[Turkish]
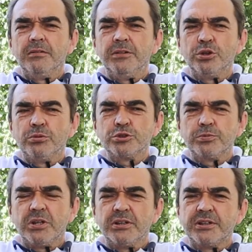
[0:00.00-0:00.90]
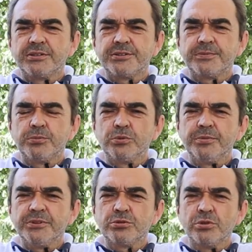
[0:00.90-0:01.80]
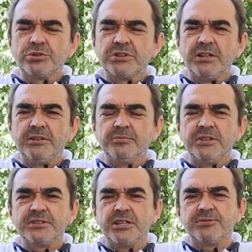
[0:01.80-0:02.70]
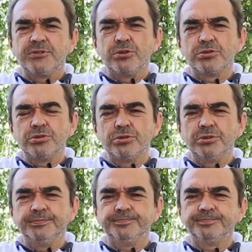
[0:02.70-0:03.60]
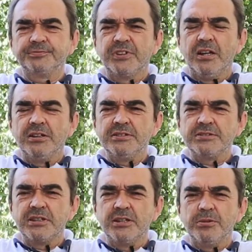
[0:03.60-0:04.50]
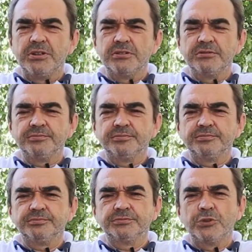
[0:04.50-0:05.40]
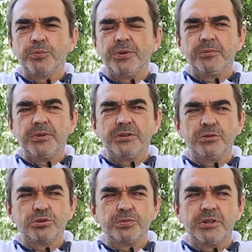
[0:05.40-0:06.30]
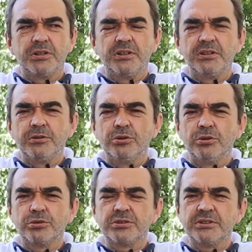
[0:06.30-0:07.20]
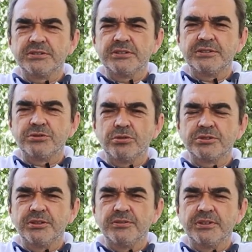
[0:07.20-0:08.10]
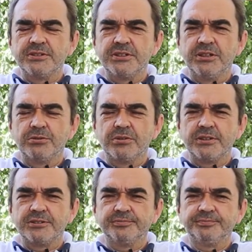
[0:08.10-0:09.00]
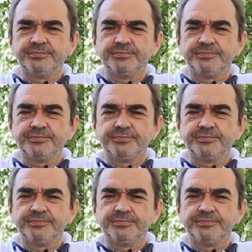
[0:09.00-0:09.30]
Videomuz bu kadar. Bu bir sosyal mesaj videosuydu. Kendinize iyi bakın. Köpek Bey'de YouTube kanalına üye olursanız da çok seviniriz. İyi günler.